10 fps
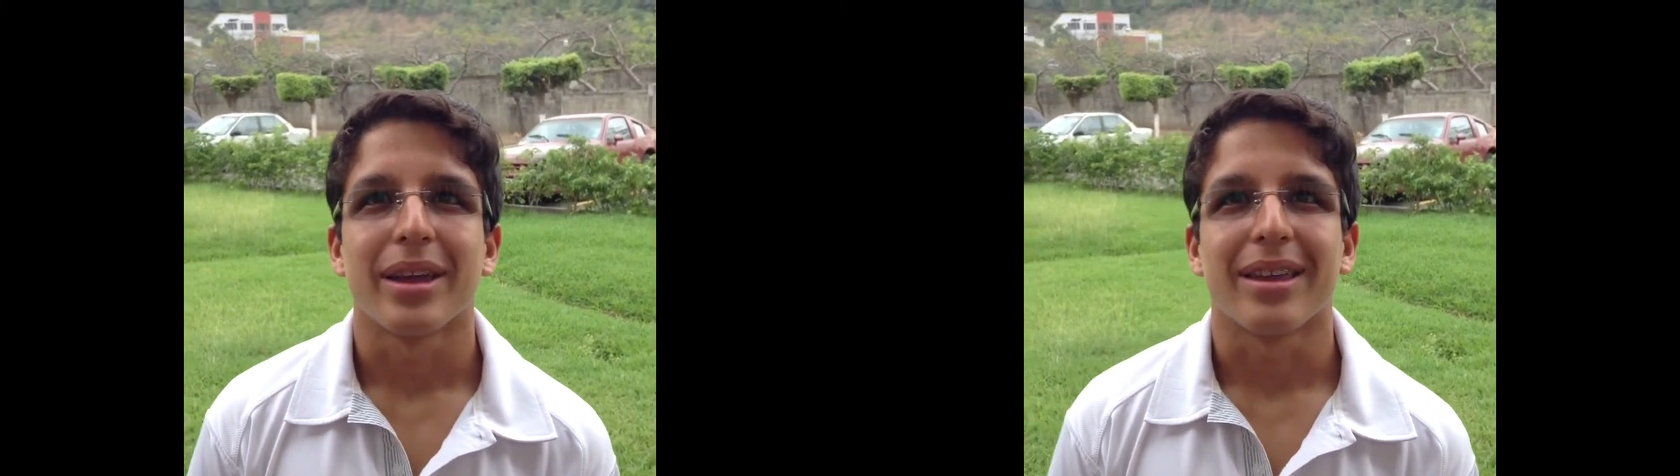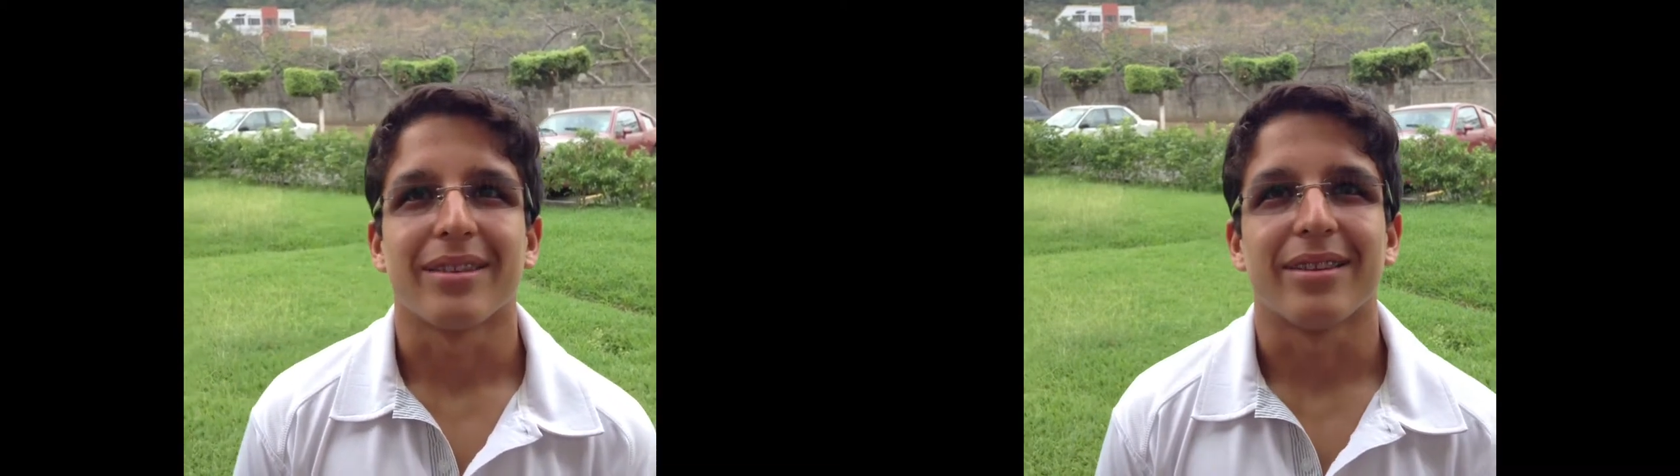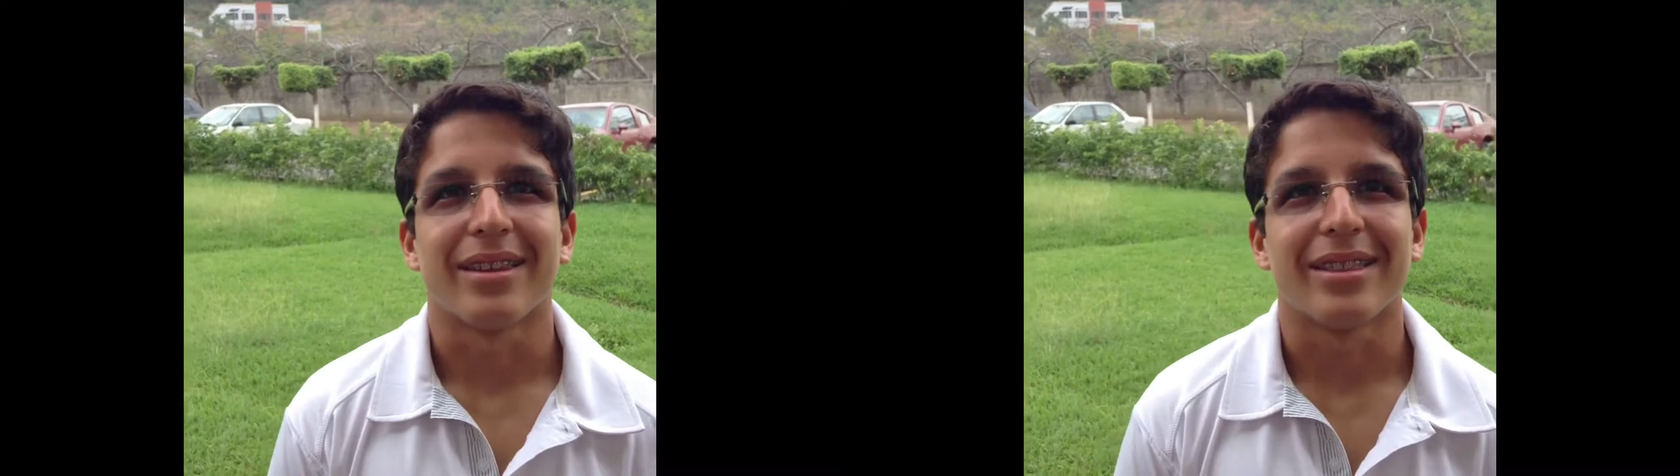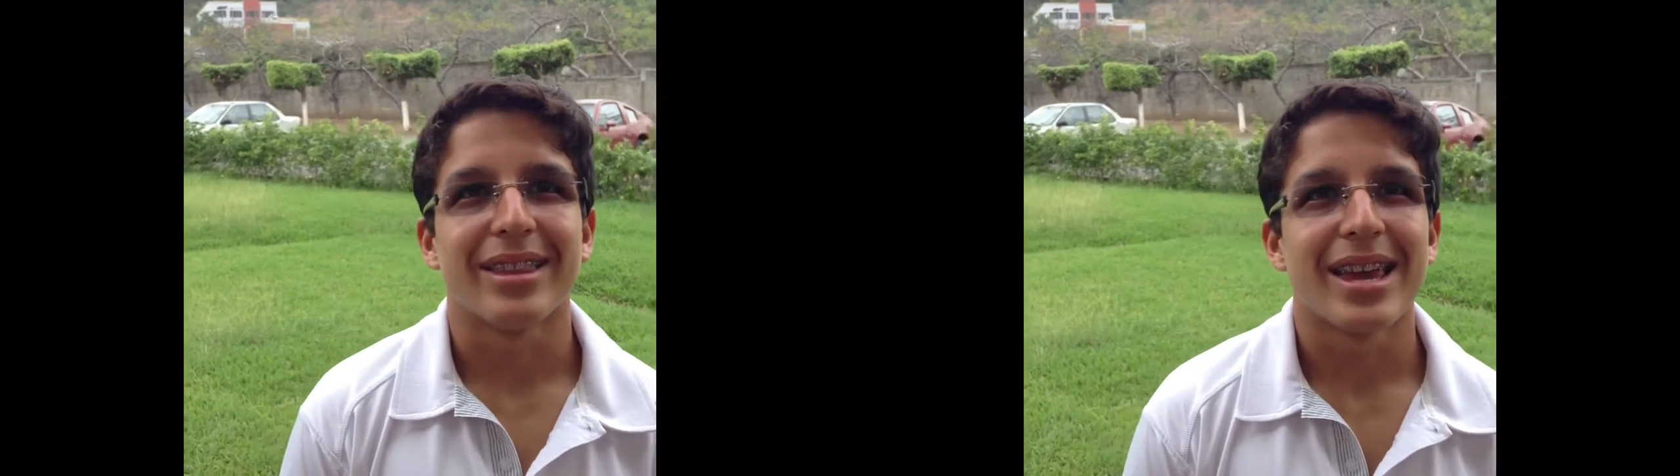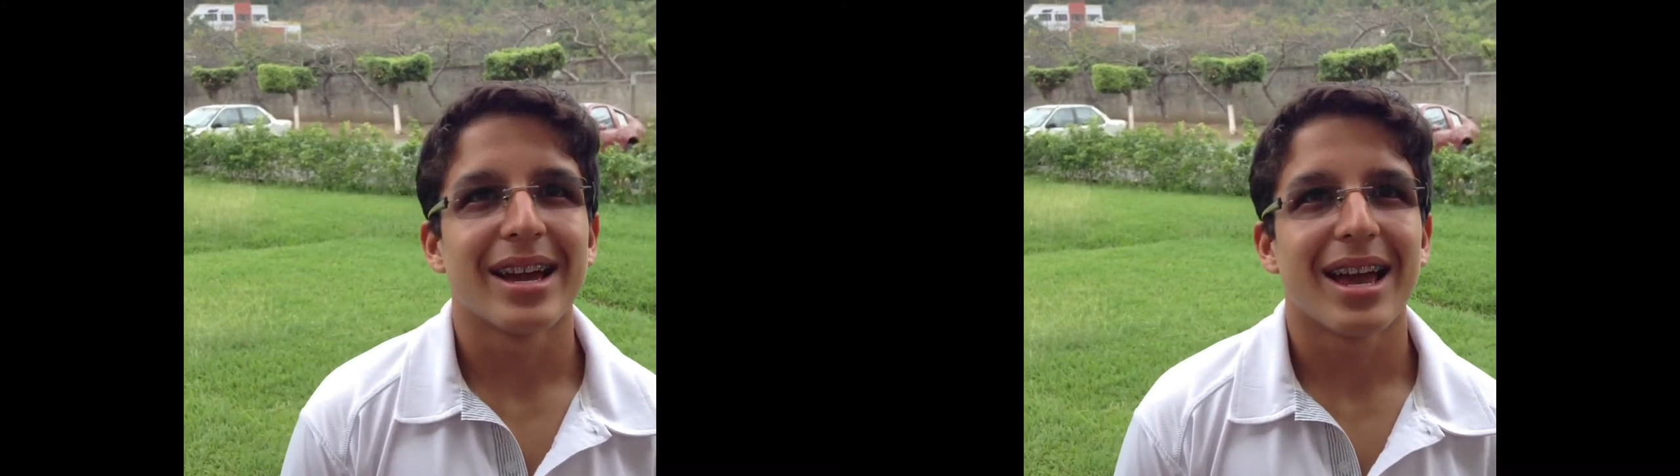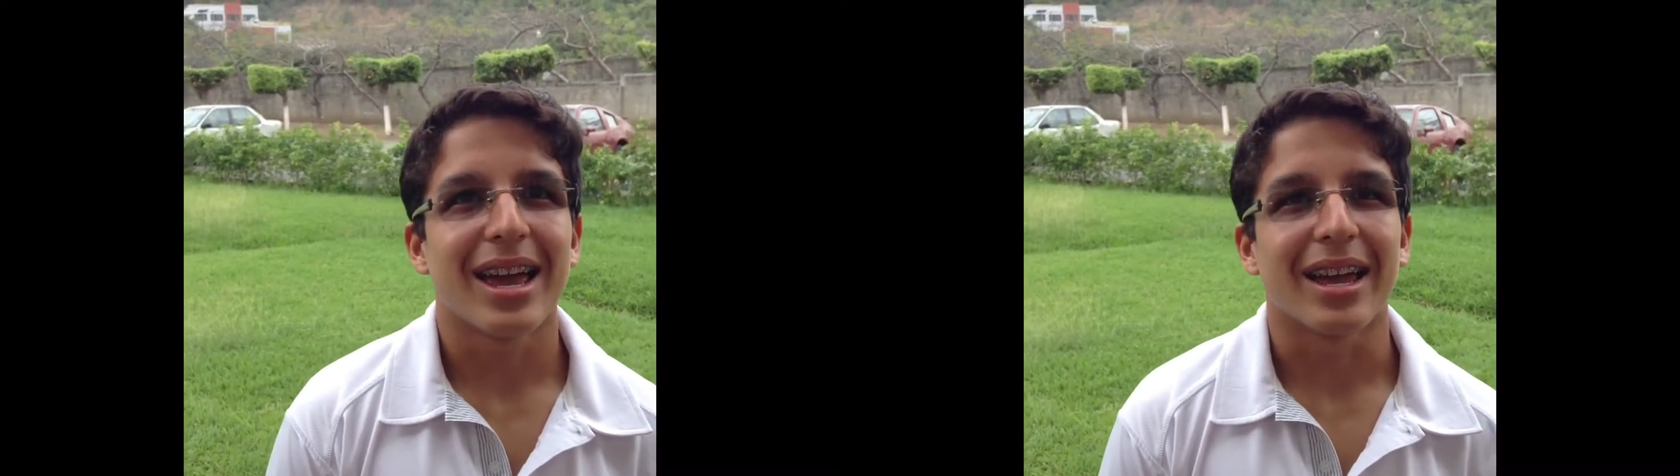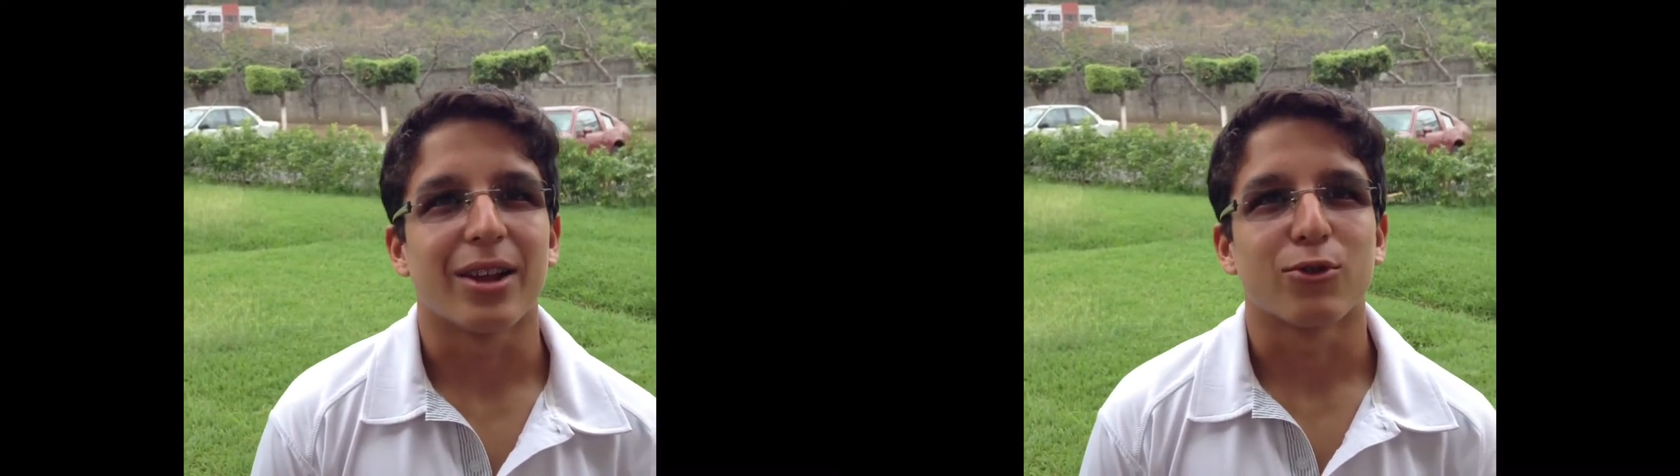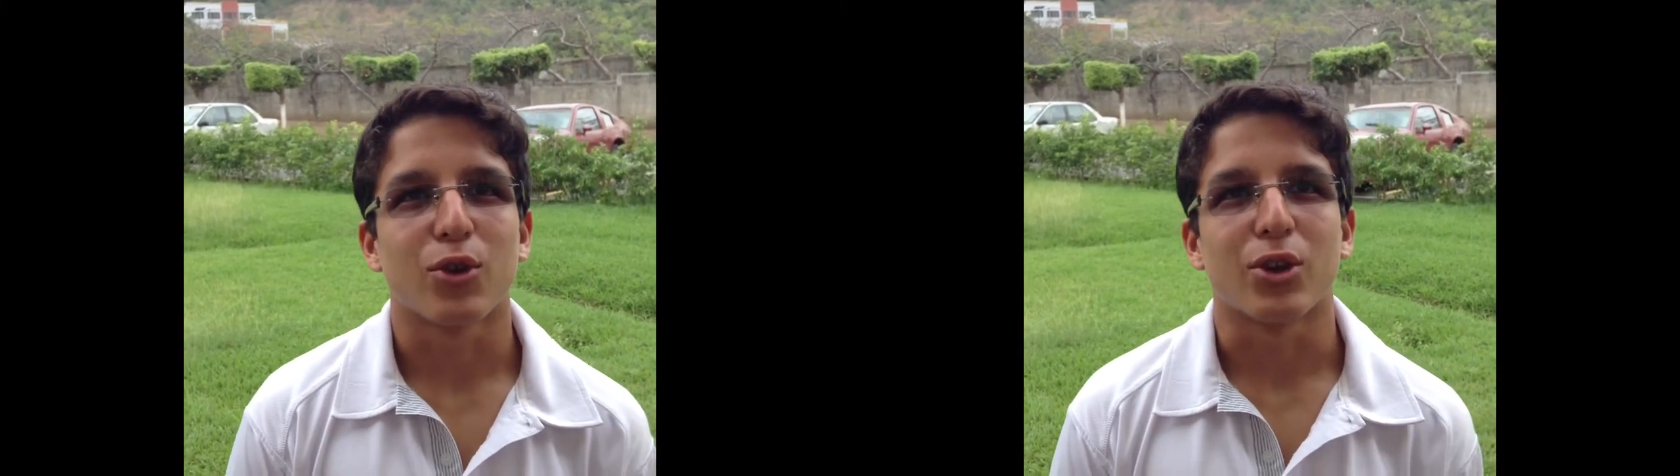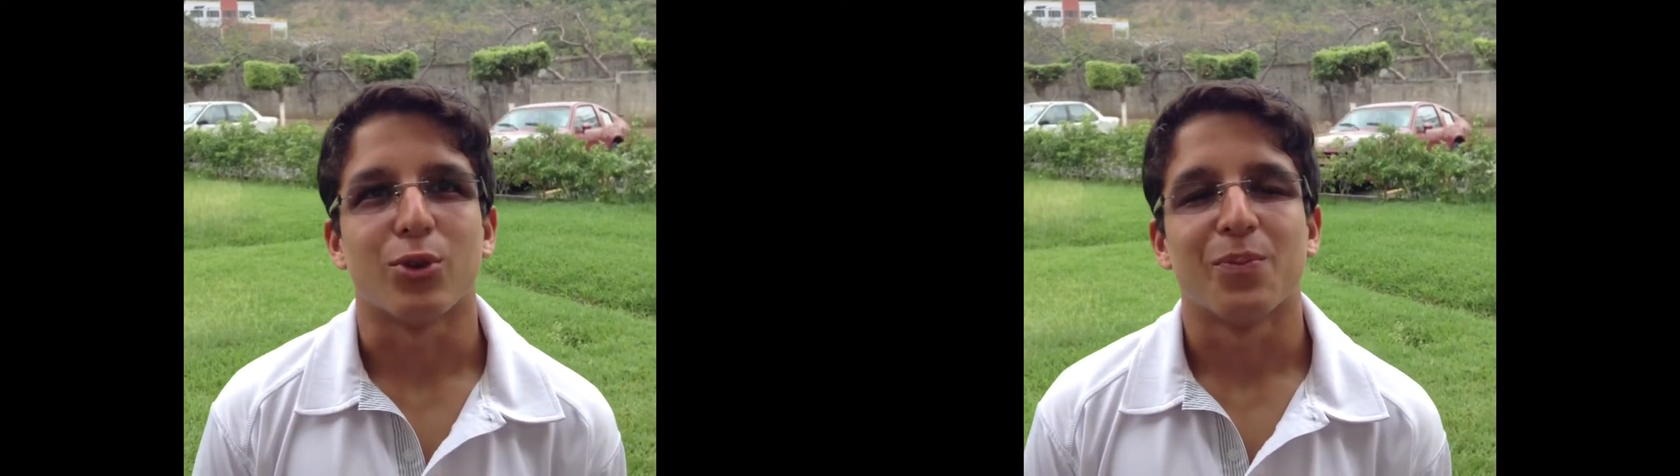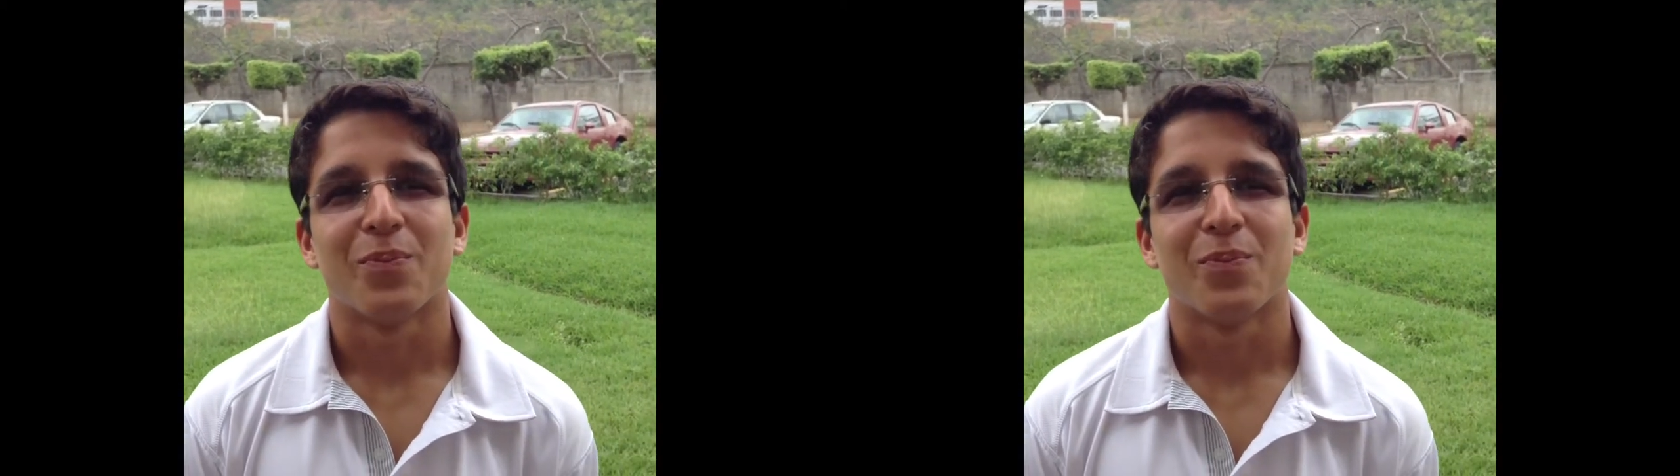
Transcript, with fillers: que se encendían en el suelo.